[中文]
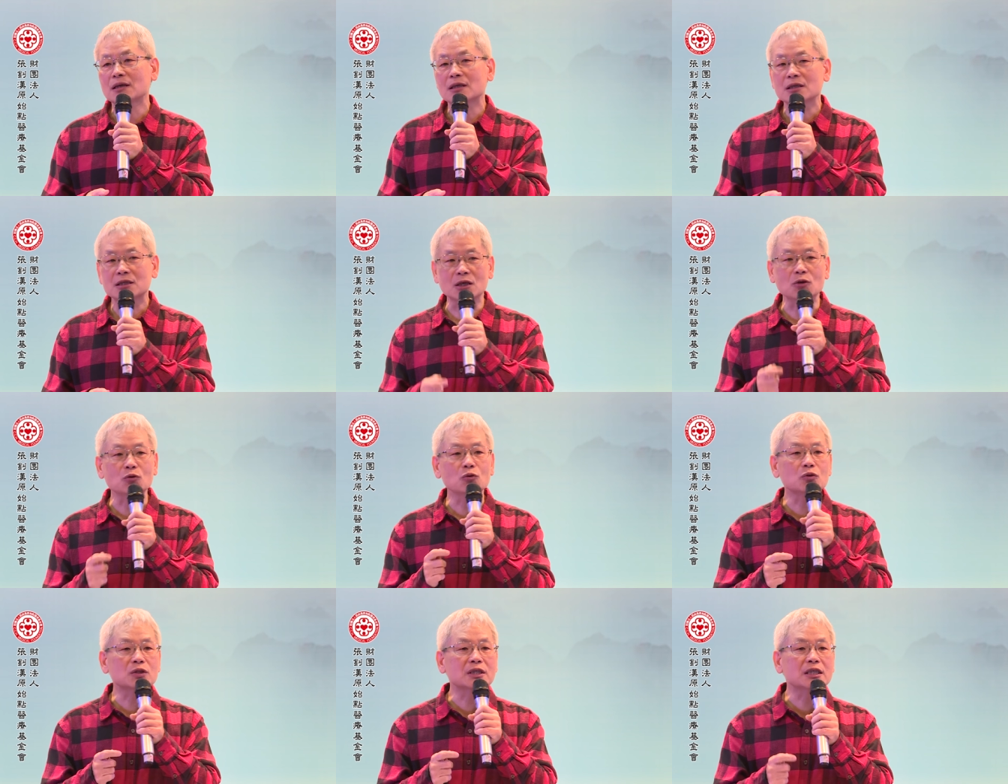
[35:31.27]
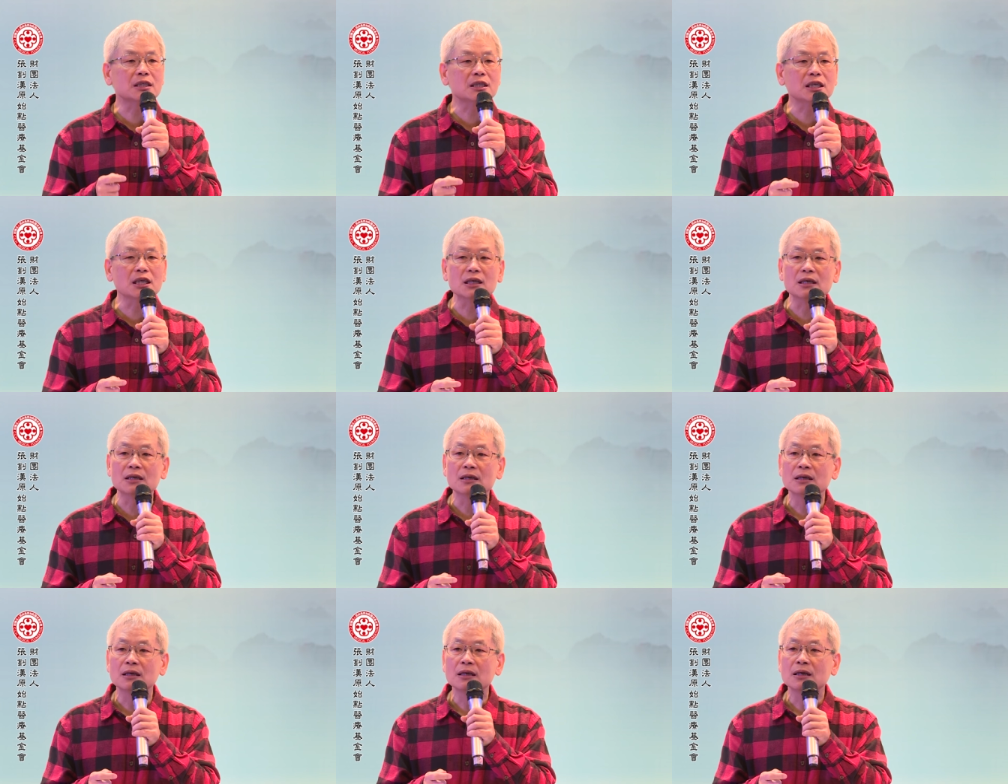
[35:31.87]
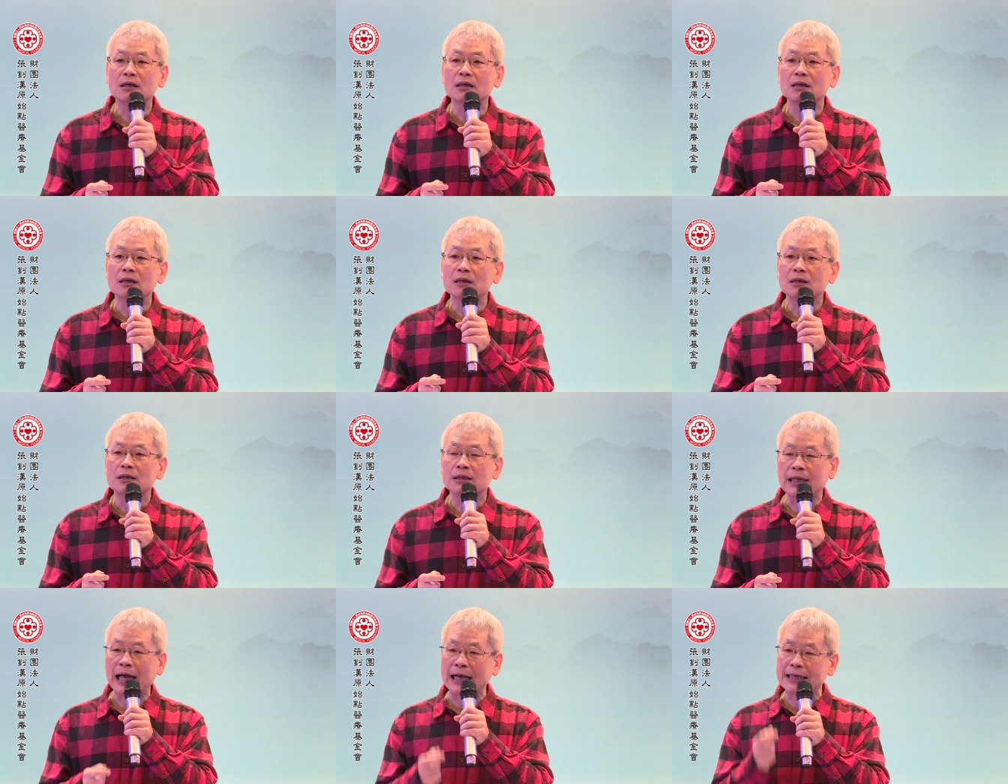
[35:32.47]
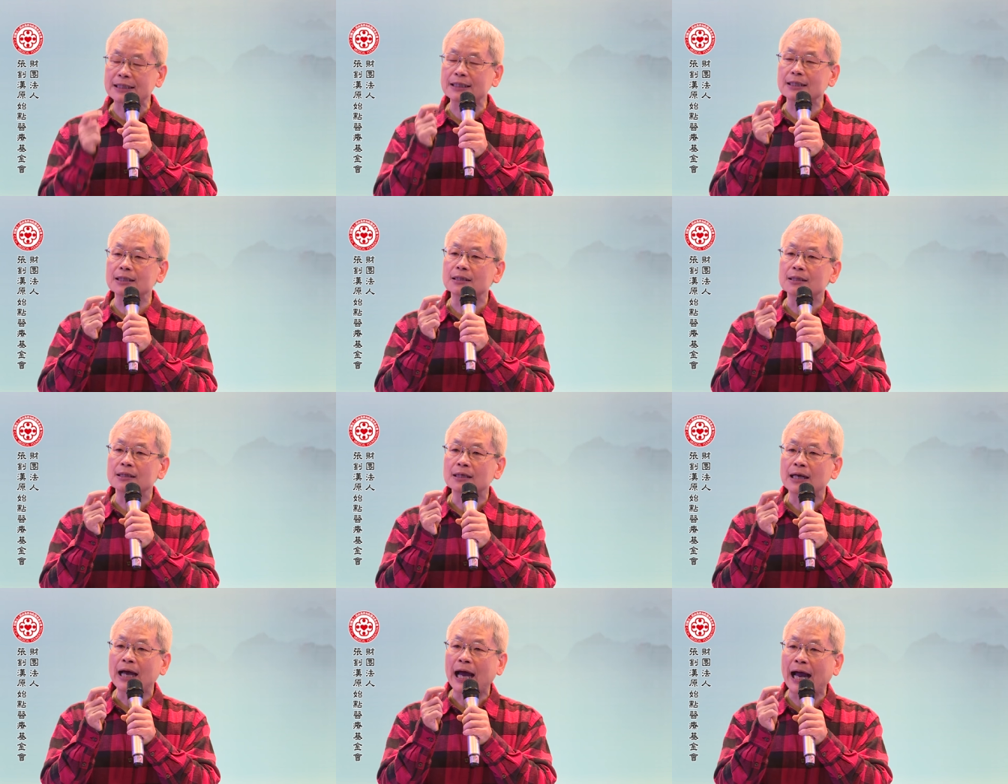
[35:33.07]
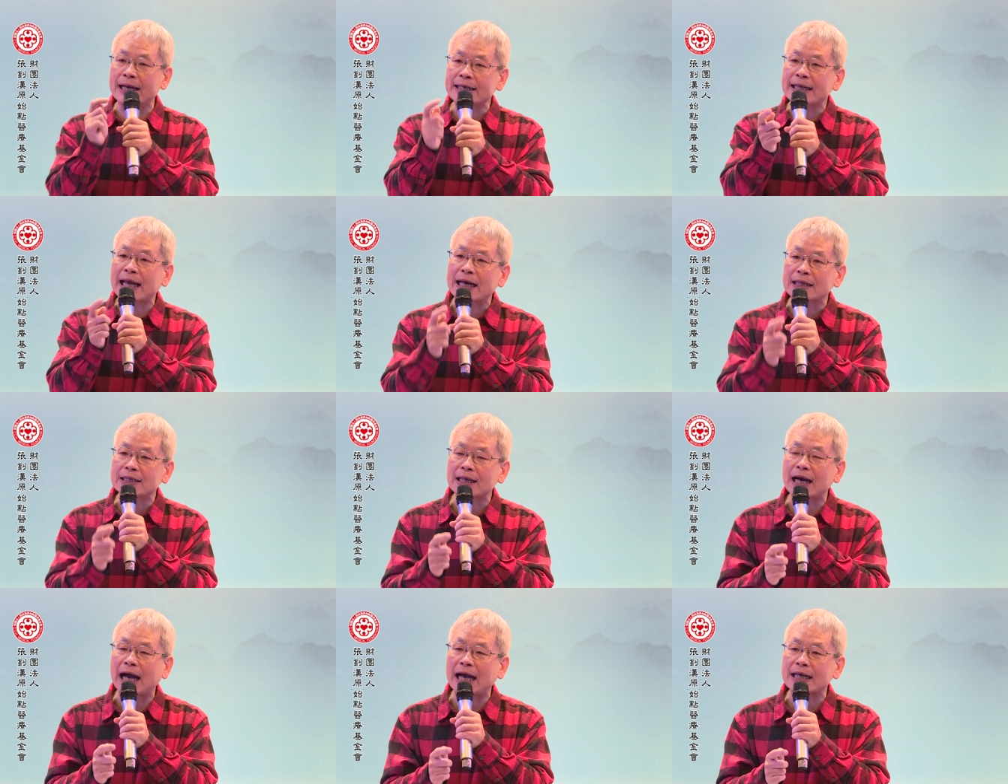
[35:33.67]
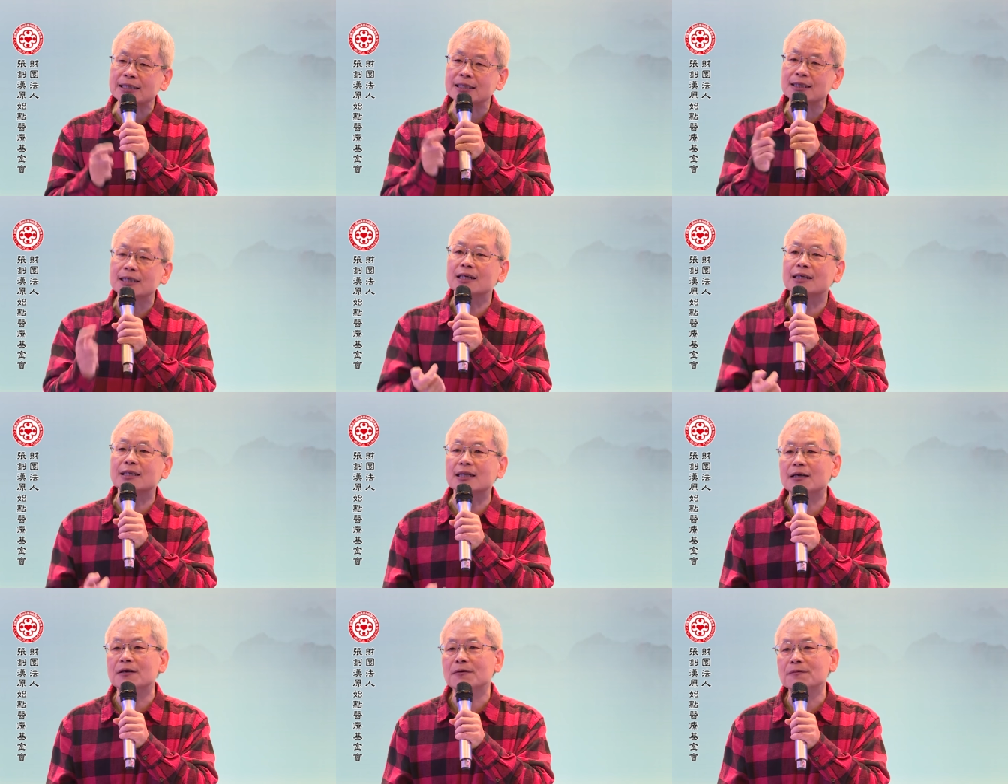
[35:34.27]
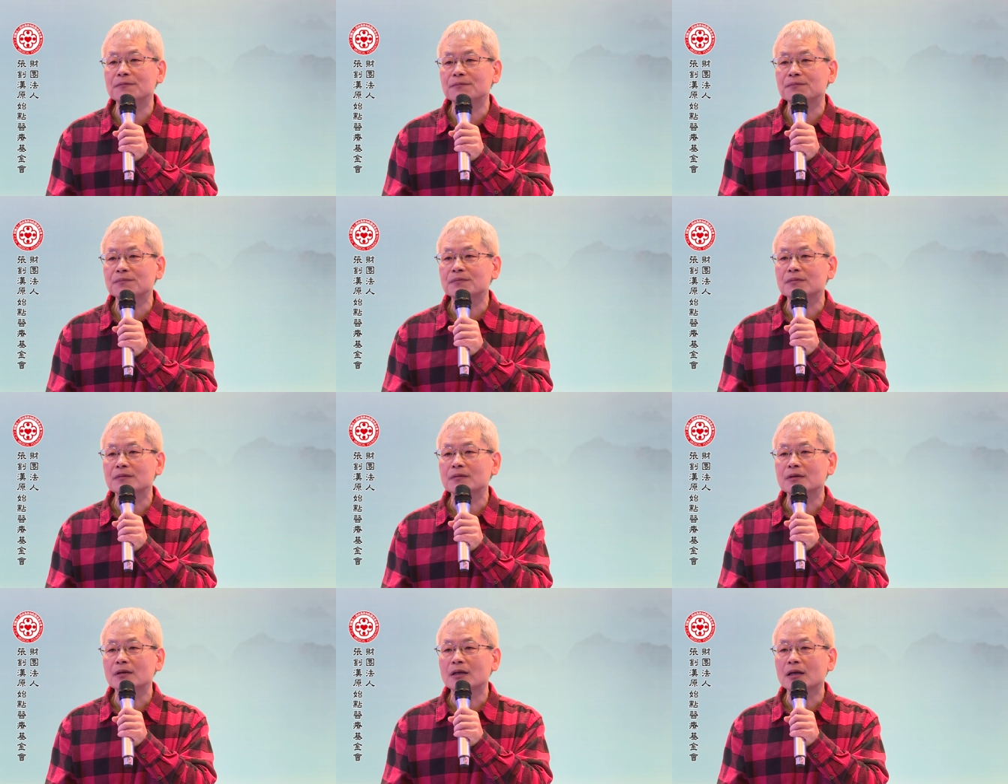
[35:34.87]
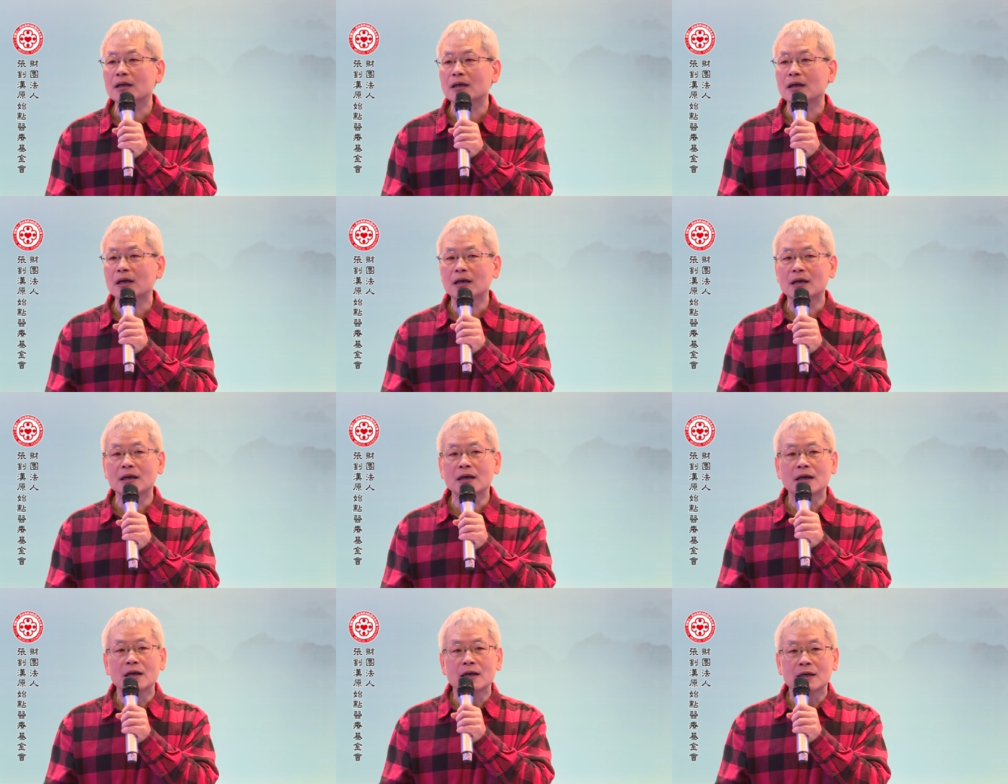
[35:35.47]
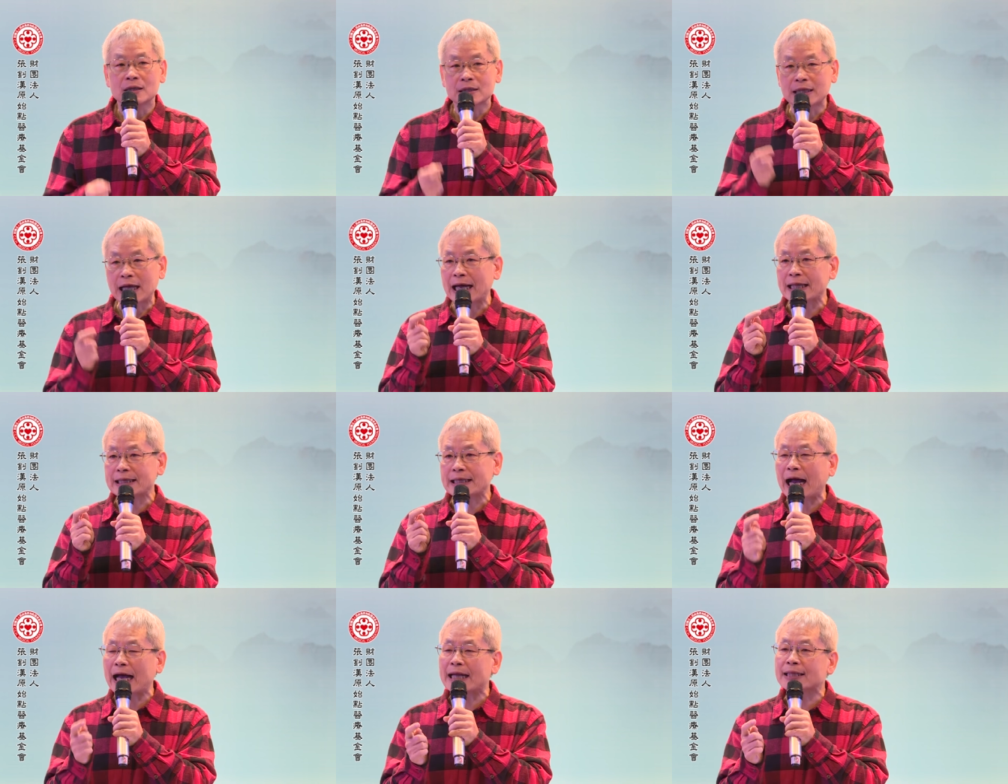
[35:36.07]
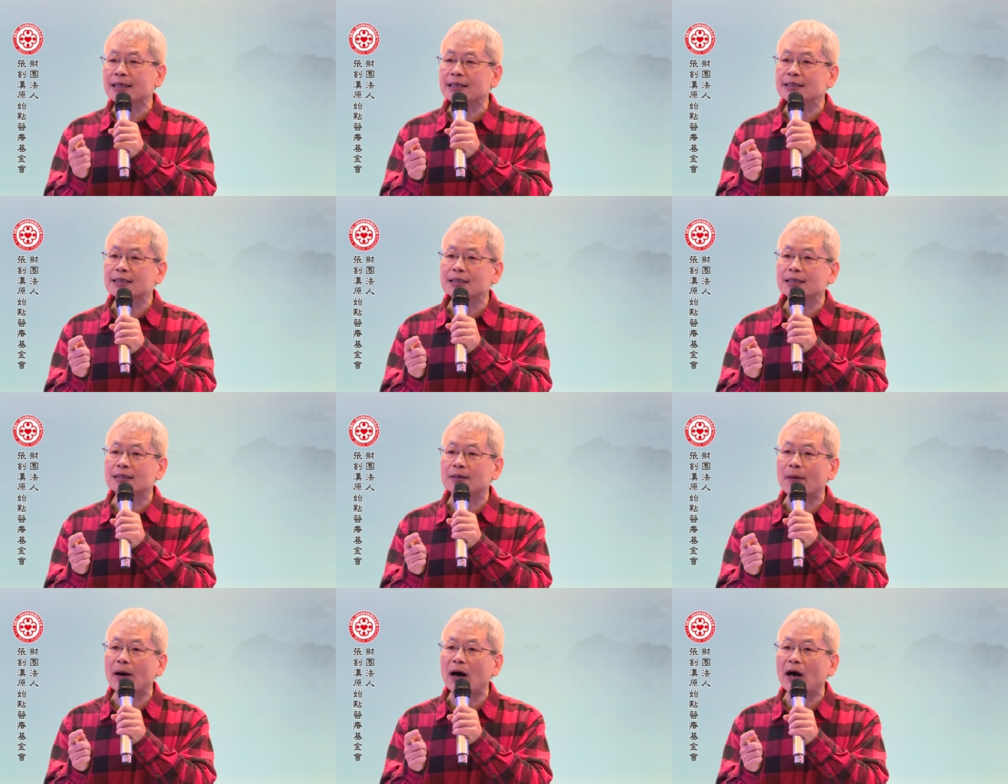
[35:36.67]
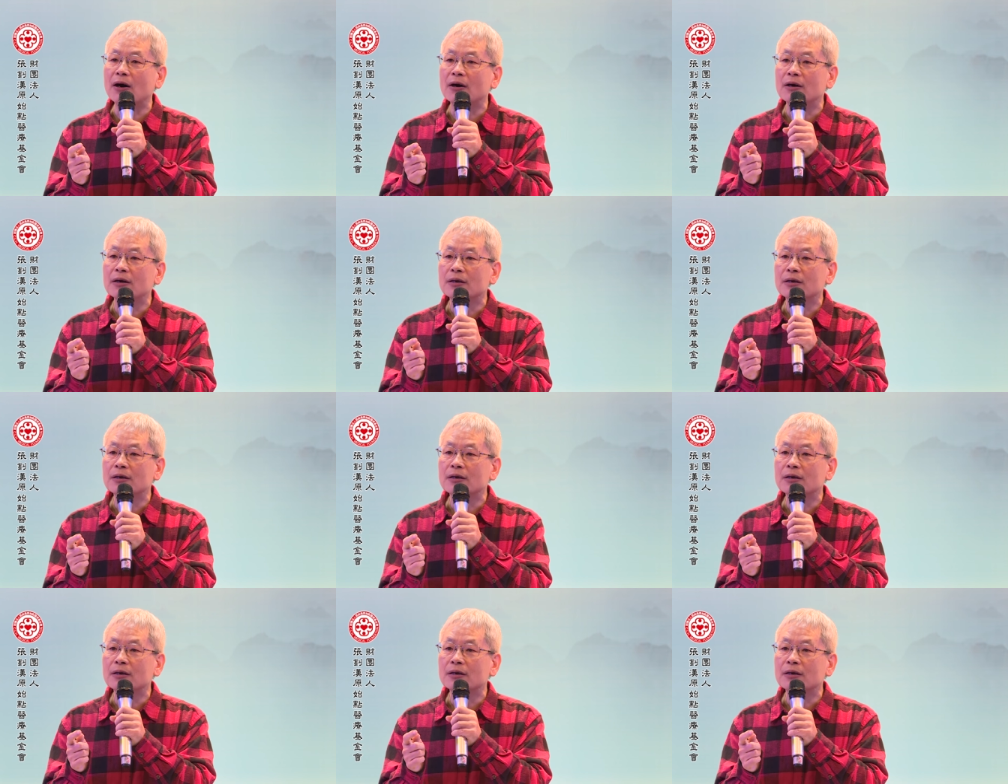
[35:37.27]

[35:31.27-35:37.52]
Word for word: 生物制剂，它是寒凉的还是热的？它谈的是什么